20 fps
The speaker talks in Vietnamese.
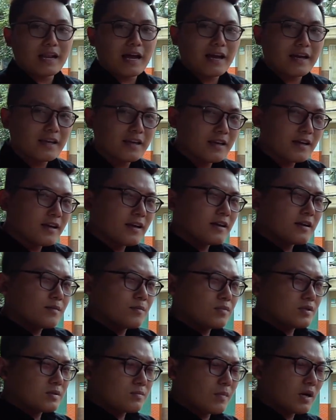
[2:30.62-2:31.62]
lái
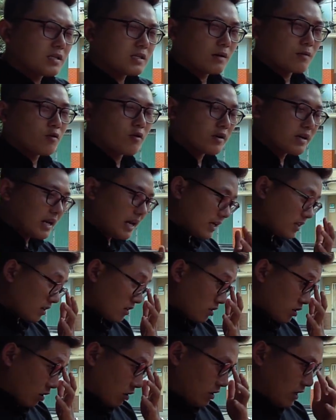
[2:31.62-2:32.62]
bên trong khoang lái
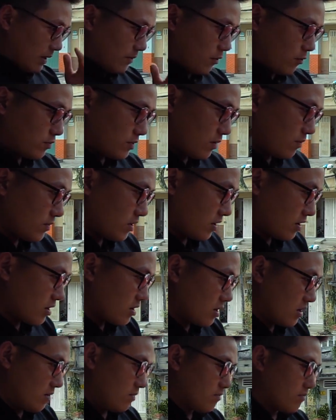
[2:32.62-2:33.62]
thật sự là một trong những
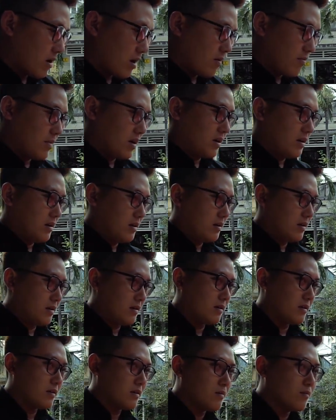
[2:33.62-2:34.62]
cái điểm mà mình
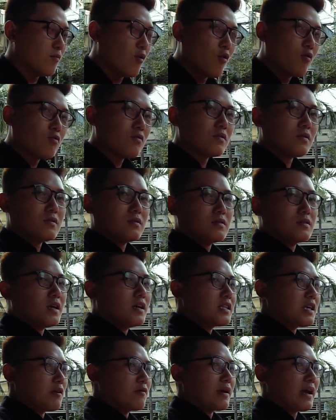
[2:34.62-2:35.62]
muốn
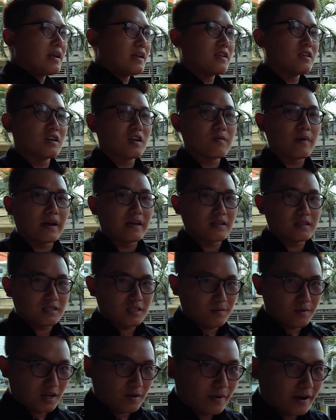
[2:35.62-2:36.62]
giới thiệu ngay đến cho các bạn
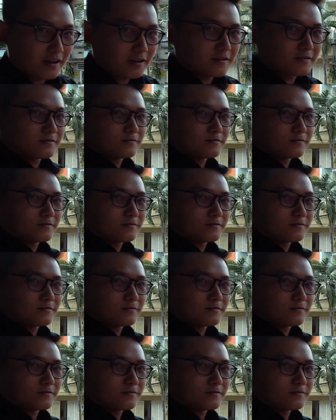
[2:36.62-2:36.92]
xin mời các bạn